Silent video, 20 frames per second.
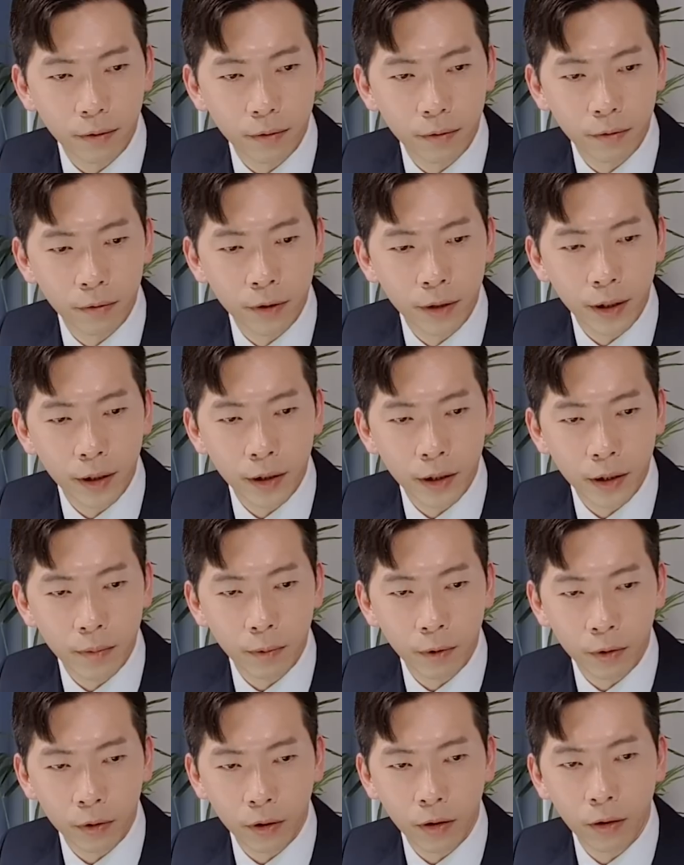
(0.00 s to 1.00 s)
우리가
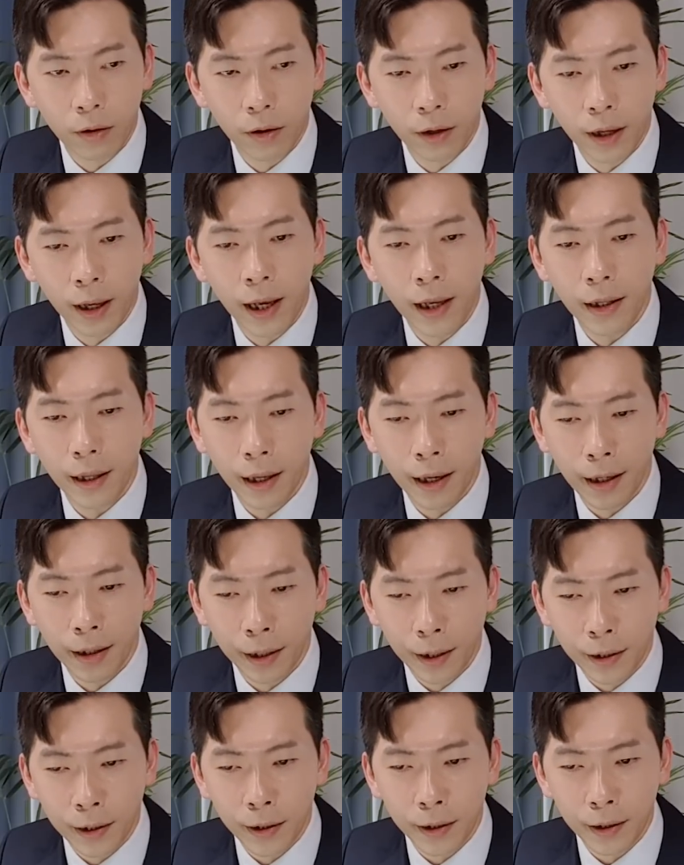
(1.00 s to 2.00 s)
지금 어떤 걸 해내야
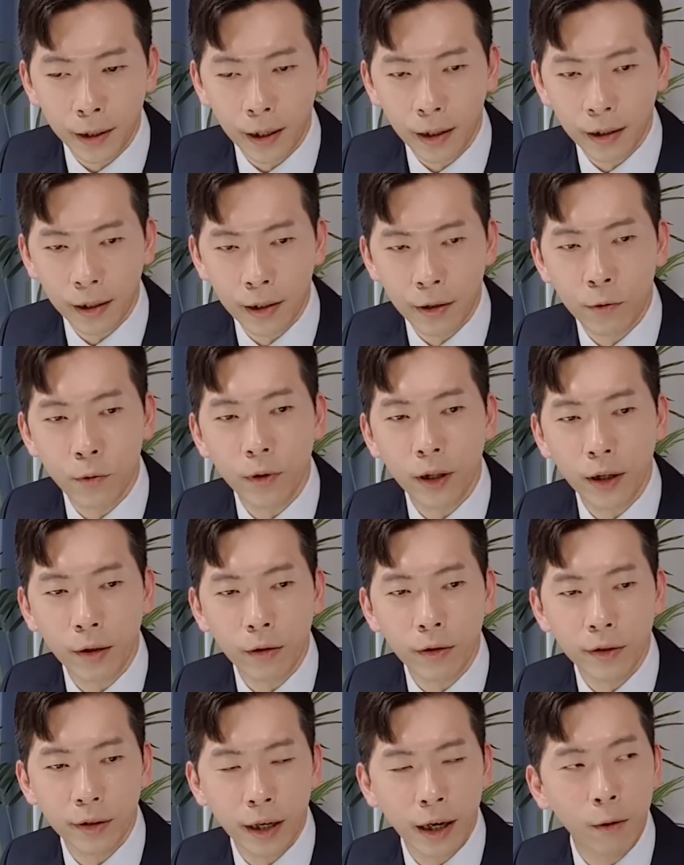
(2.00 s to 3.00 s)
되는데 기존의
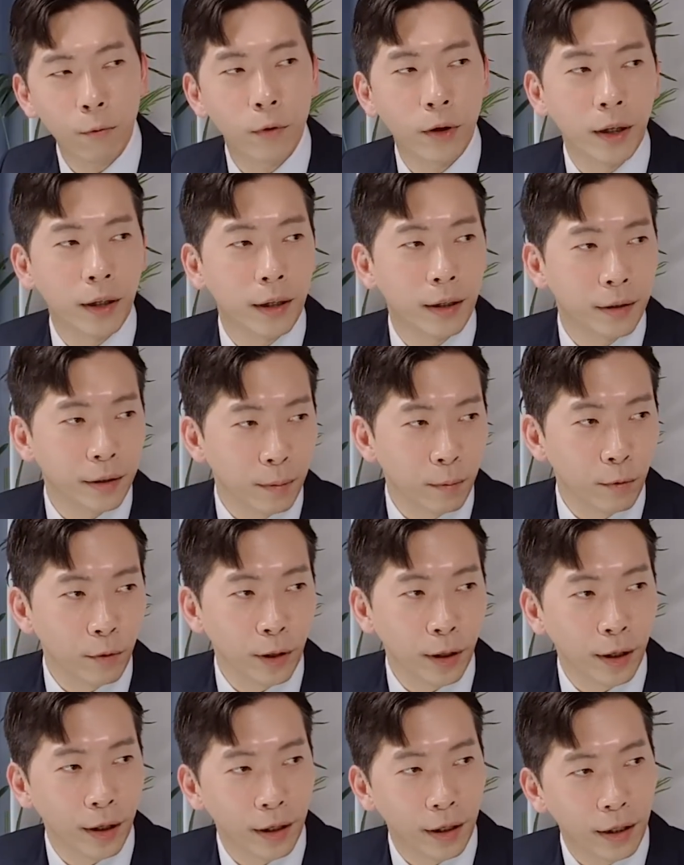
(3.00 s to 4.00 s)
것을 하고 있기
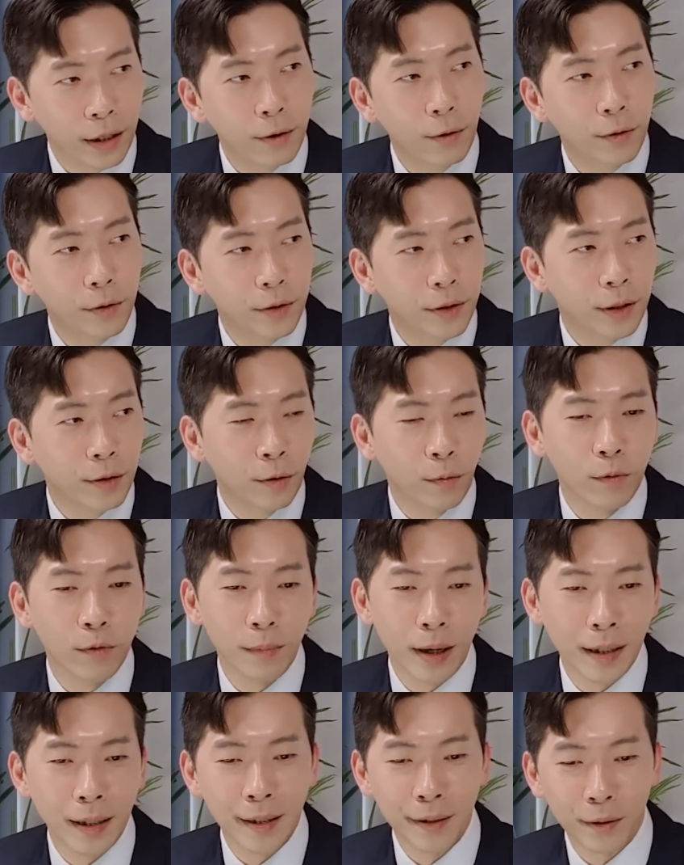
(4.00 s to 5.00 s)
때문에 이것들이
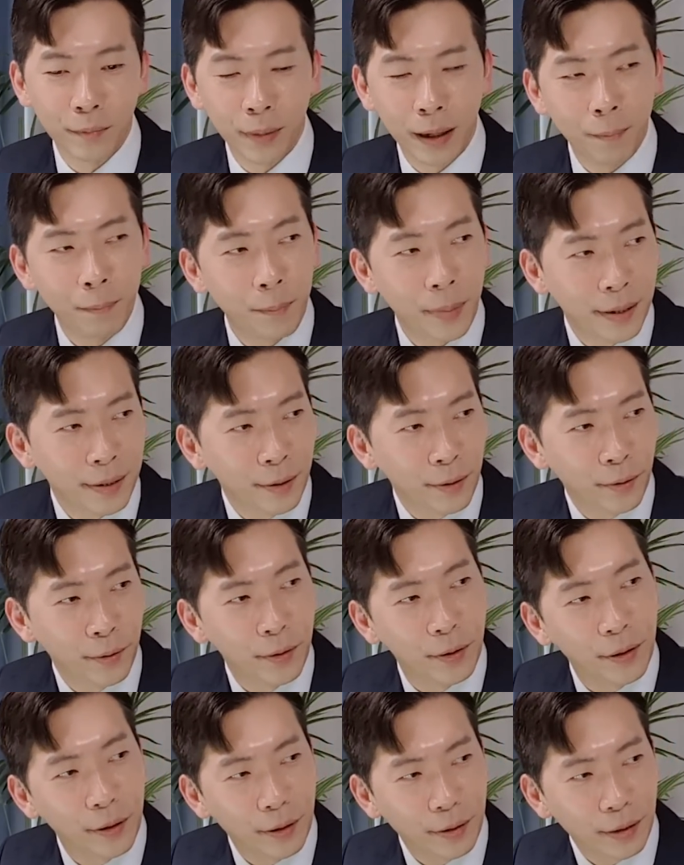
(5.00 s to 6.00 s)
너무 많아서 바빠서
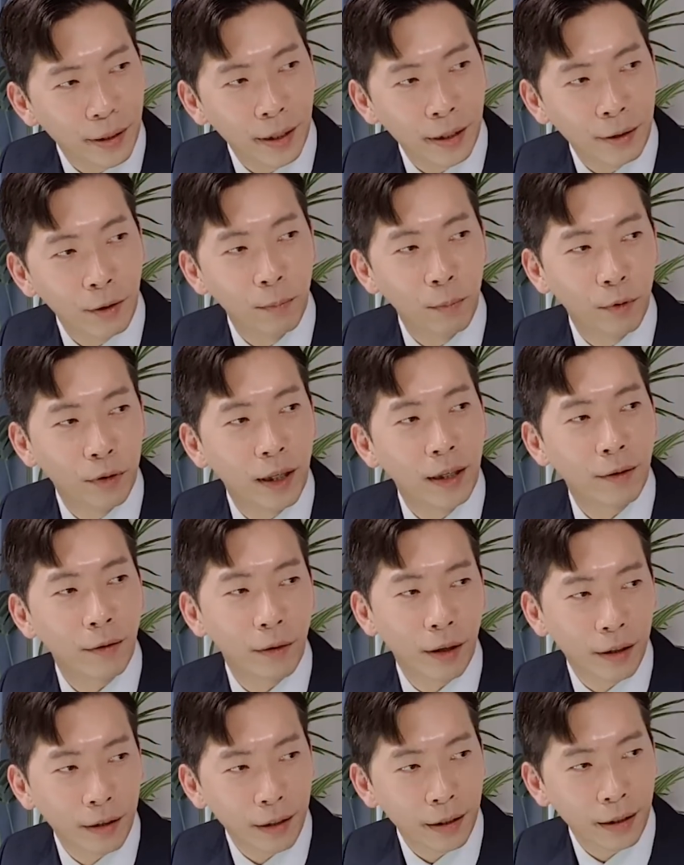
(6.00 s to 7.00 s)
나 이거 못할
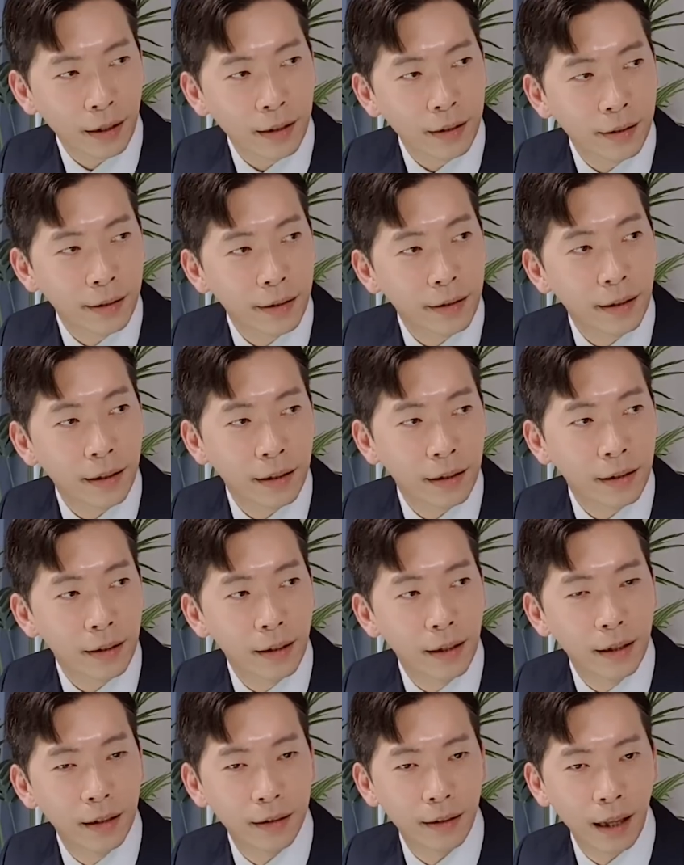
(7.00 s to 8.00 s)
것 같다라는
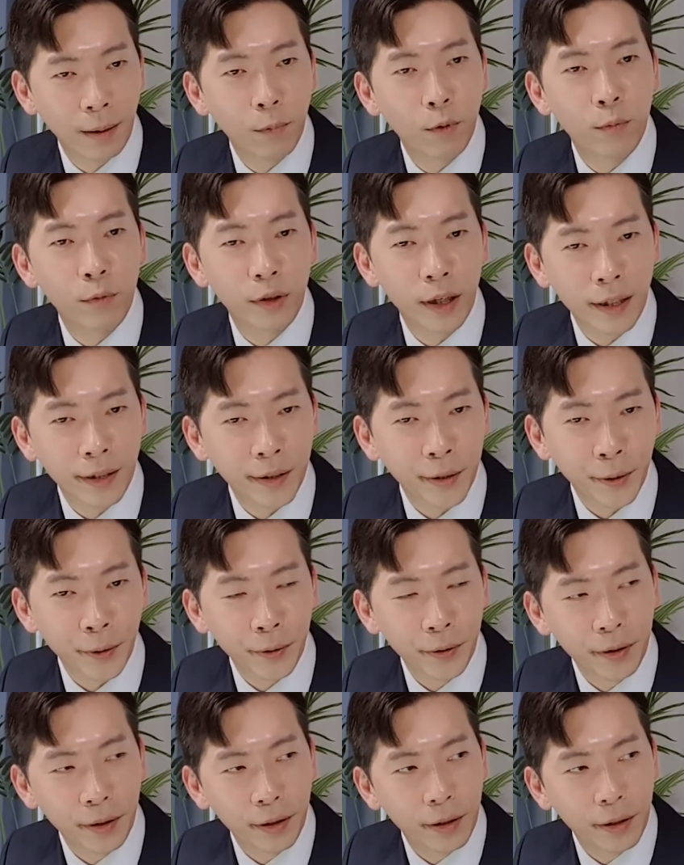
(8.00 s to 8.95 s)
생각을 대부분 하세요.